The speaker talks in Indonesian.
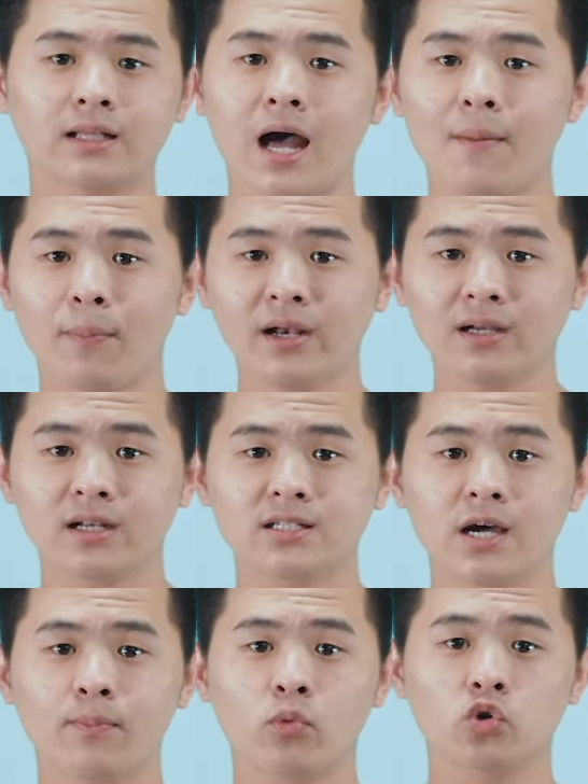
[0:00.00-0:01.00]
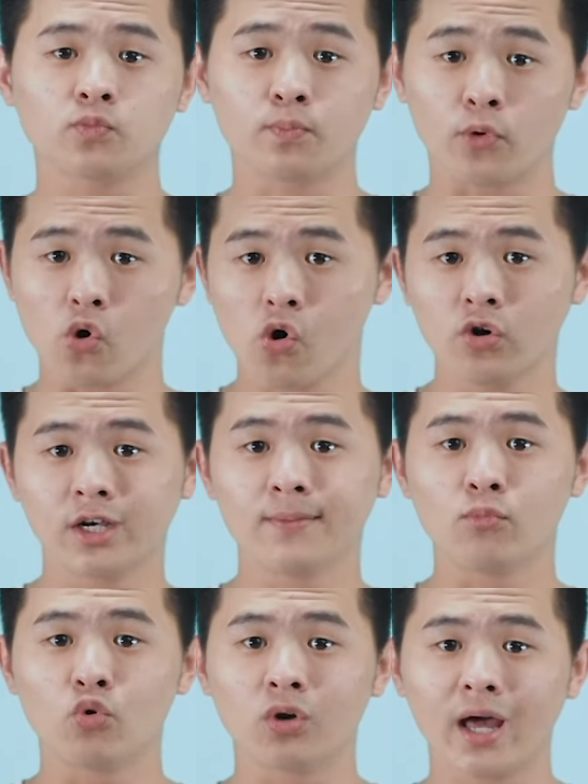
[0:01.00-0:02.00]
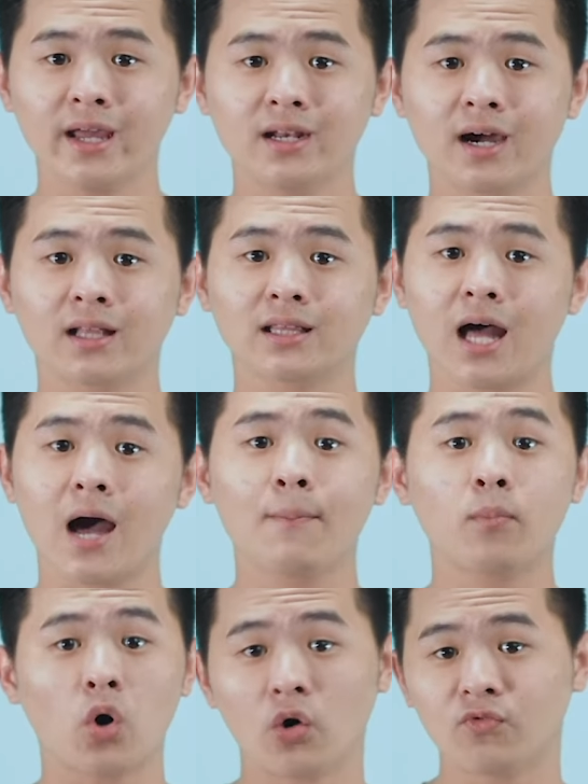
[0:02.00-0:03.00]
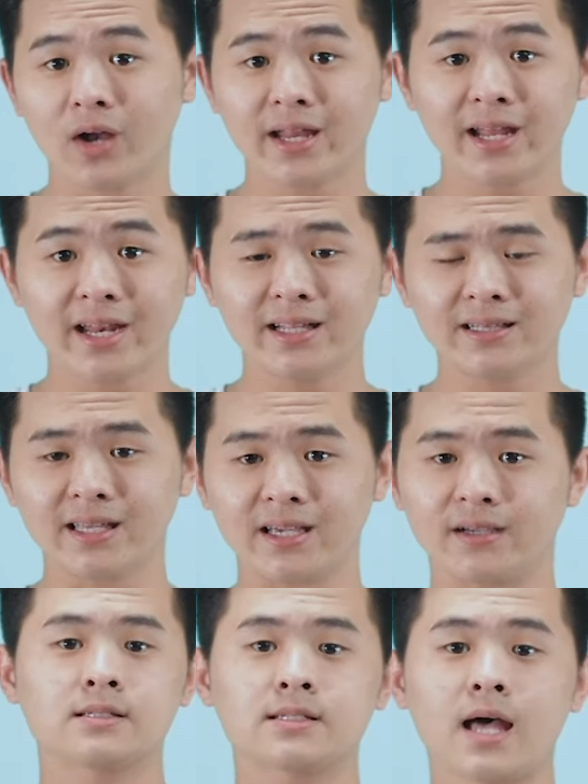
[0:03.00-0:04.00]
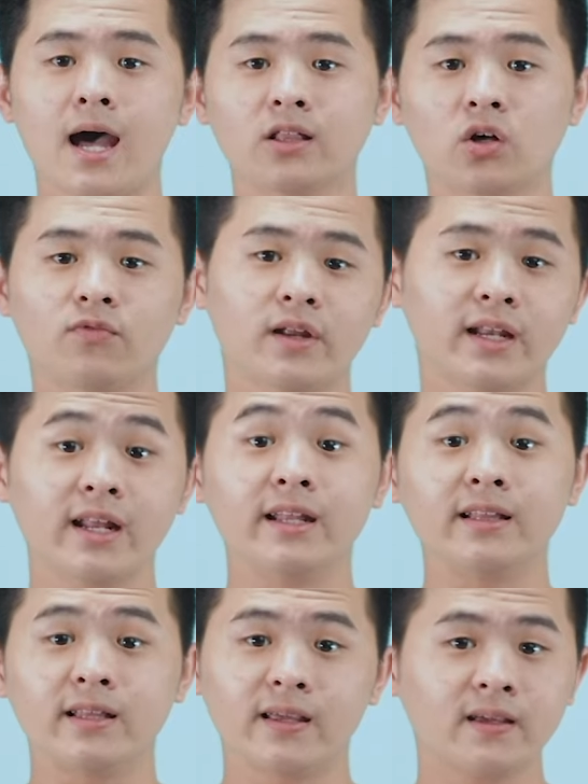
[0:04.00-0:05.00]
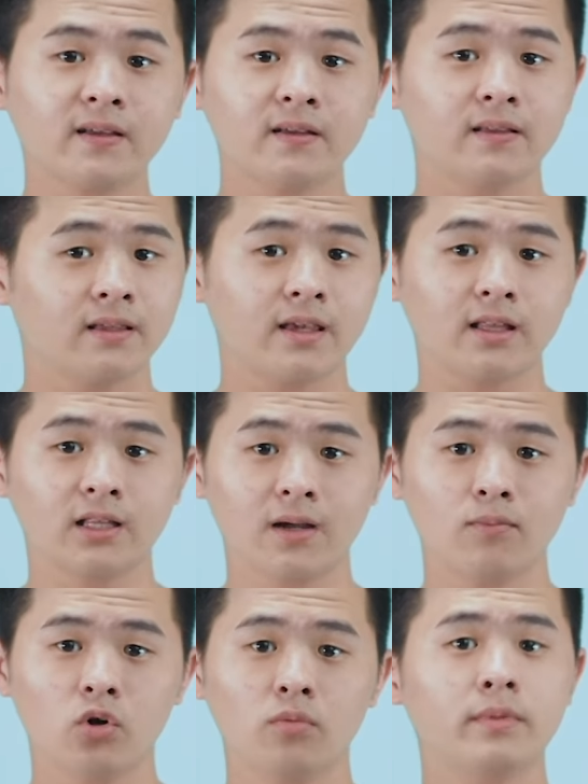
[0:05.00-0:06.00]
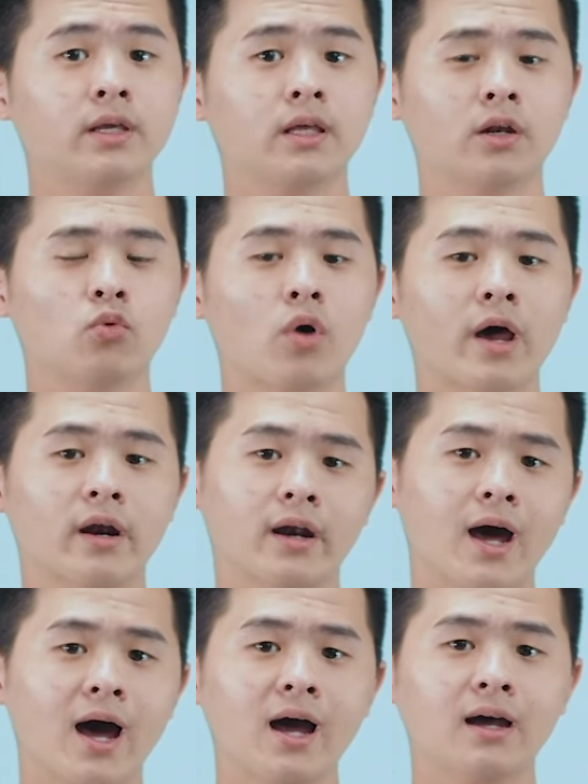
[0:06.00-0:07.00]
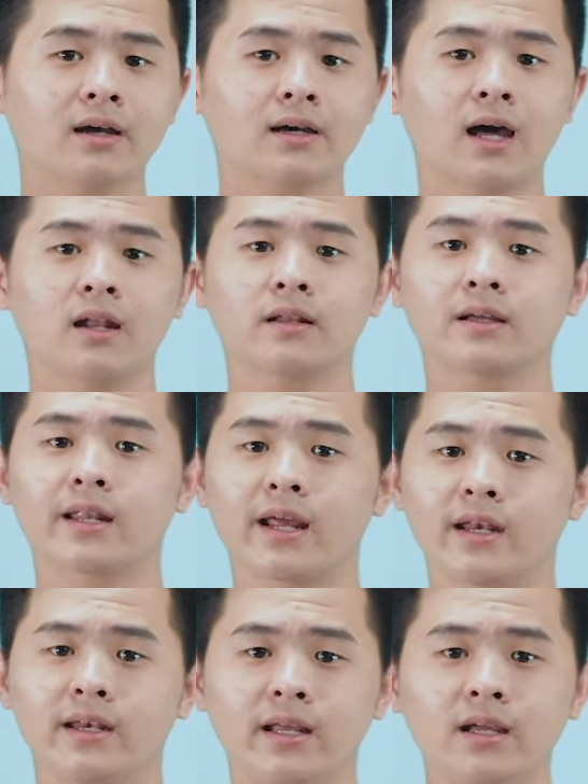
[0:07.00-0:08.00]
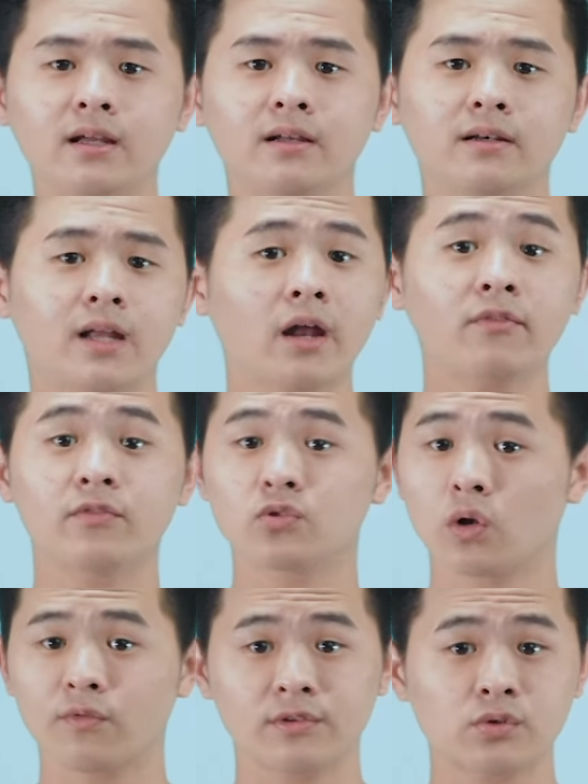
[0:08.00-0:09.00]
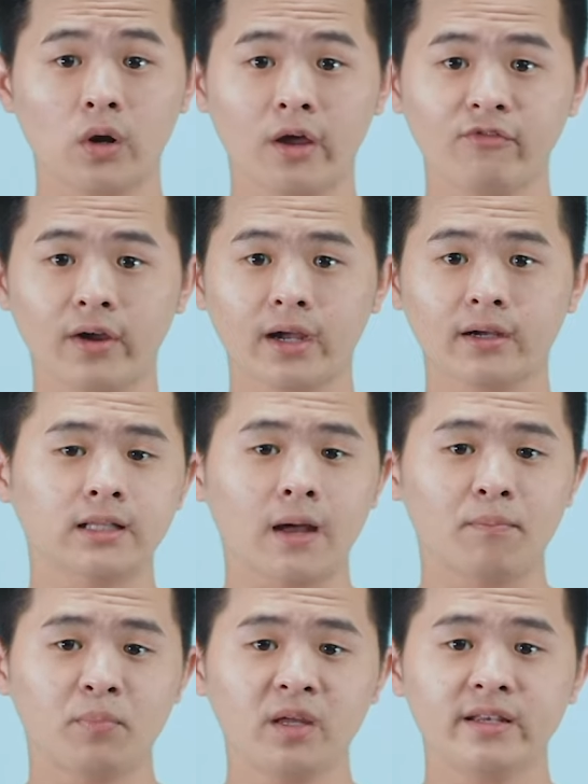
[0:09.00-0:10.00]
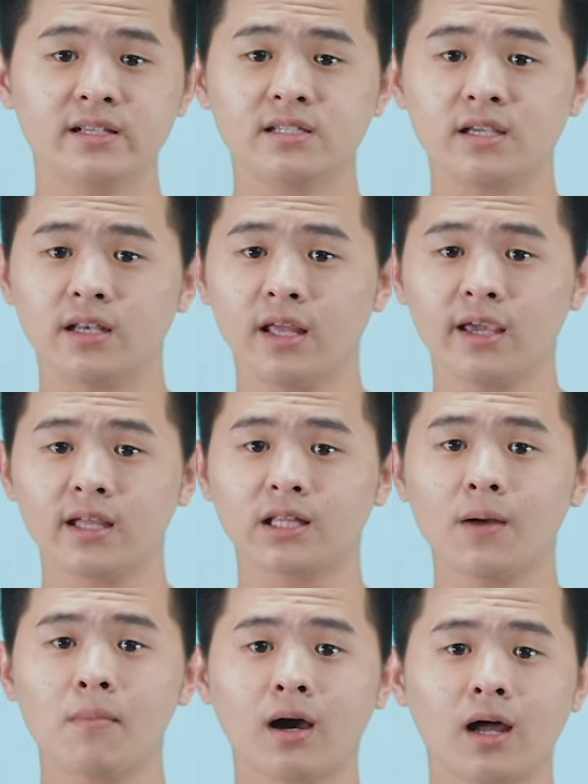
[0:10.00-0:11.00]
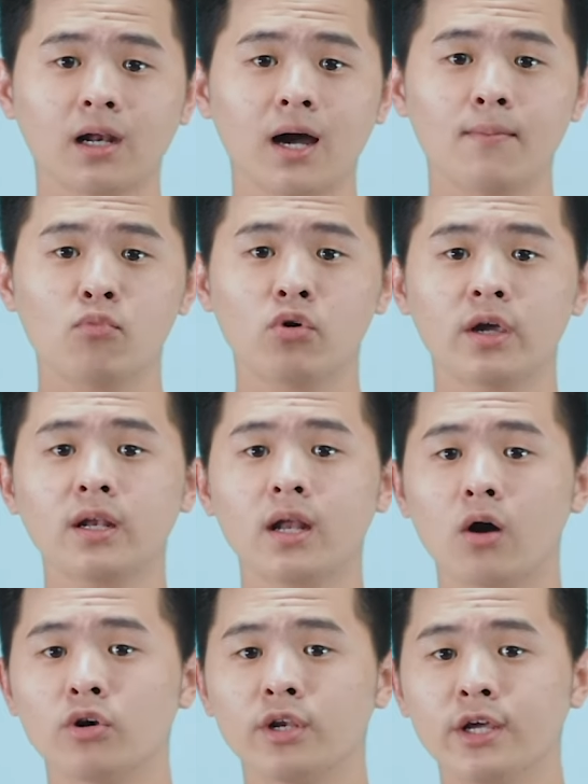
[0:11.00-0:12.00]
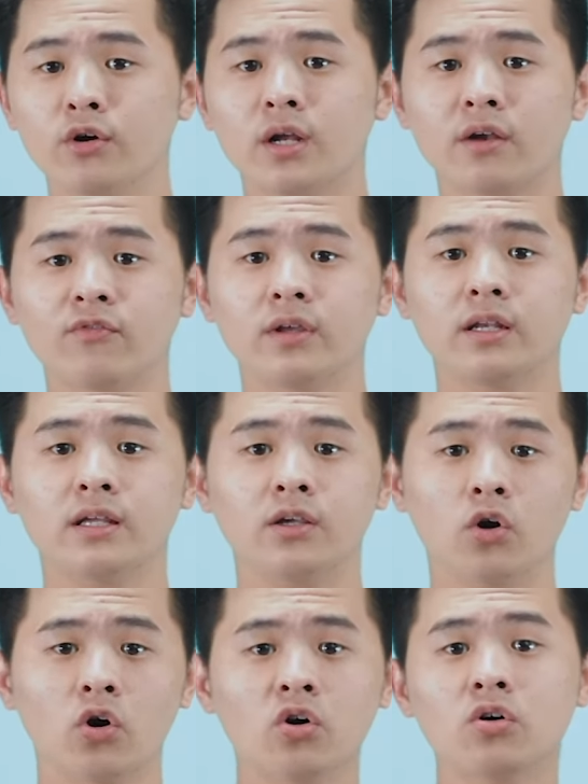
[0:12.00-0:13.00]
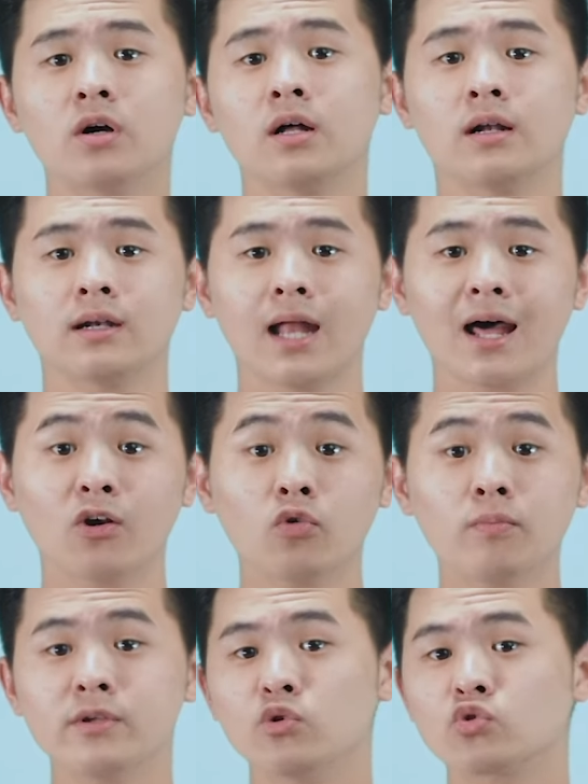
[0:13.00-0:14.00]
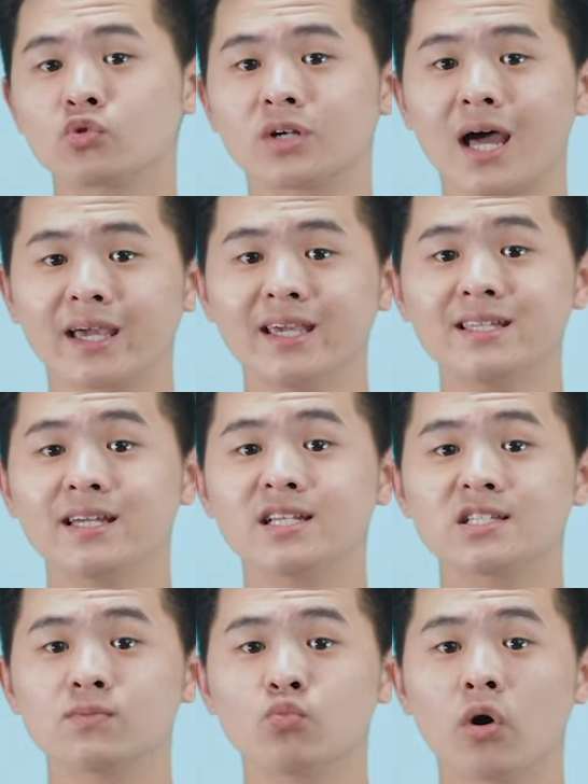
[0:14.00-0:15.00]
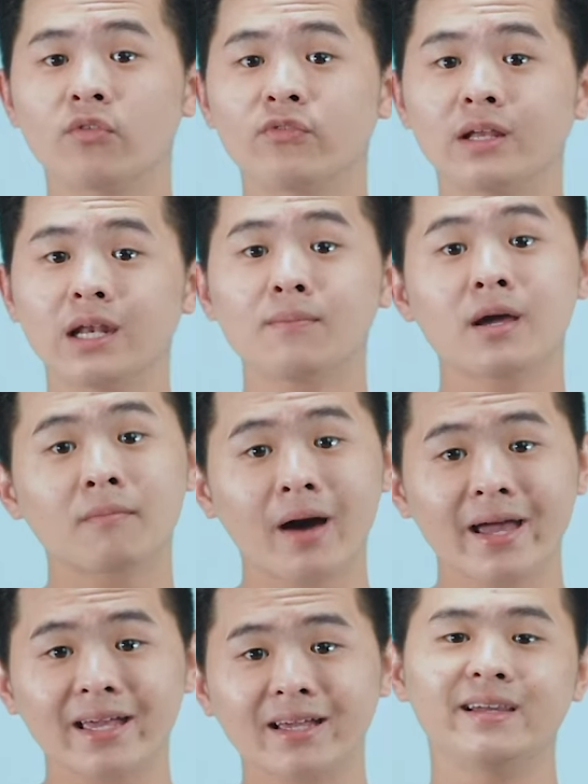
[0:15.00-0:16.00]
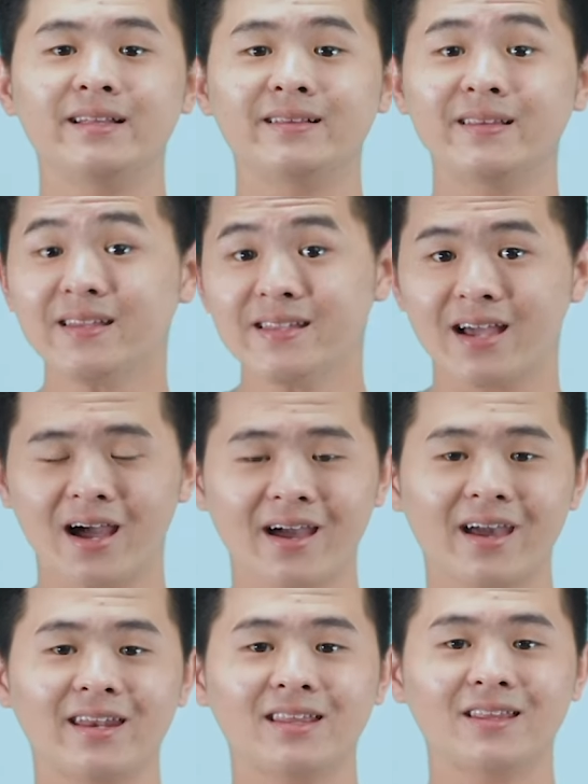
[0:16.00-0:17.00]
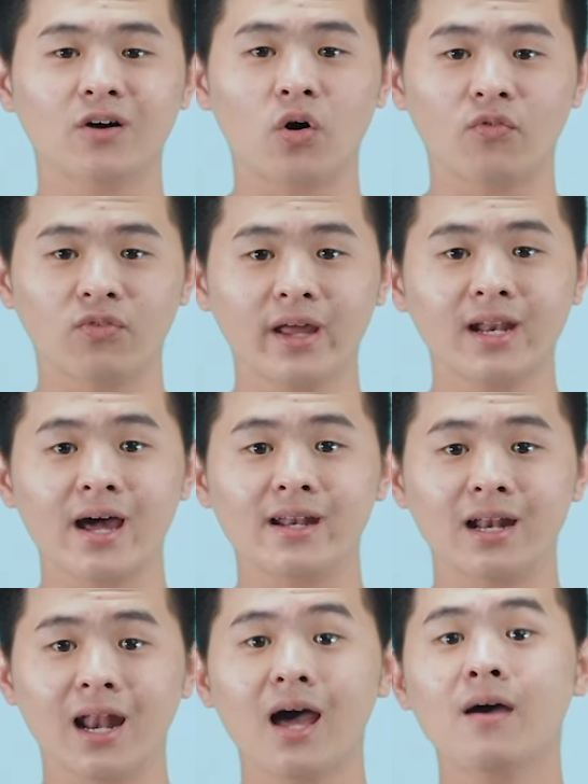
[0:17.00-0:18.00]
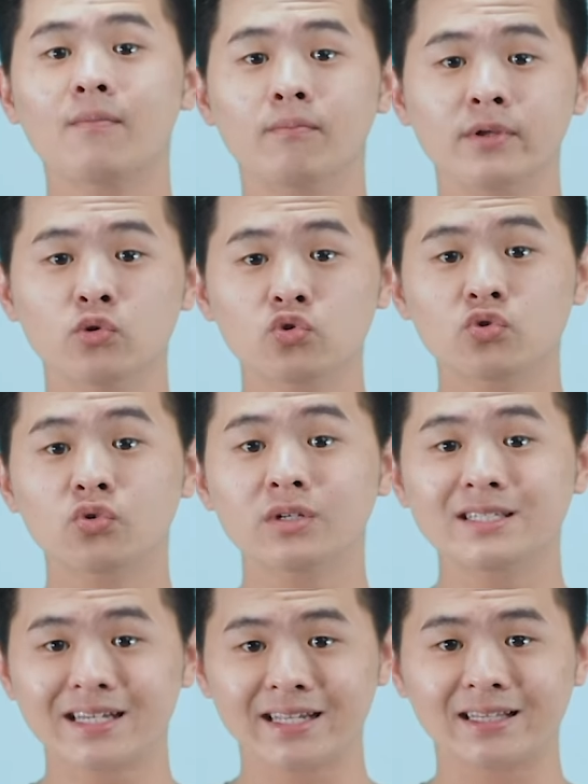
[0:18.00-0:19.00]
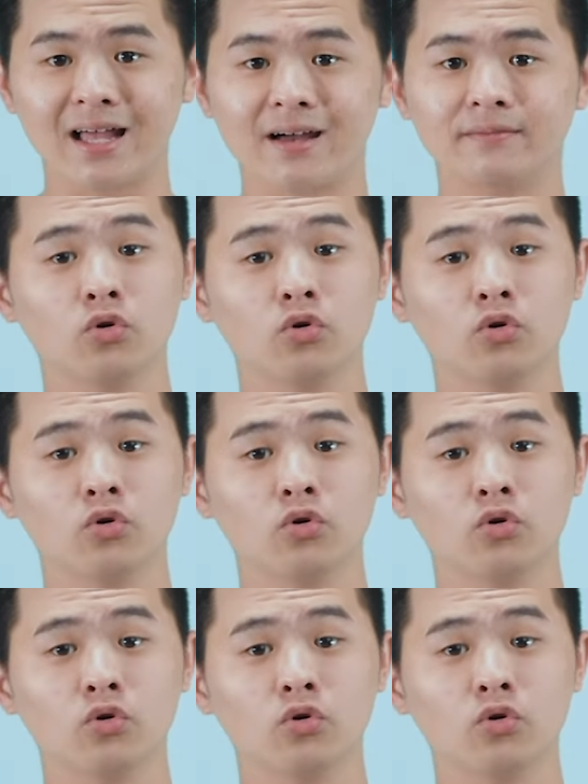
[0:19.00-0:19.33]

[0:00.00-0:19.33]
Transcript: Tahapan kerja post pro dimulai dengan tahap offline editing. Saat offline editing, kita belum mikirin warna, color grading, dan visual-visual effect. Tapi di sini kita bakal gabungin audio dan video lalu menyusun lagi jadi sebuah film yang baik. Intinya, editing offline adalah menyusun cerita.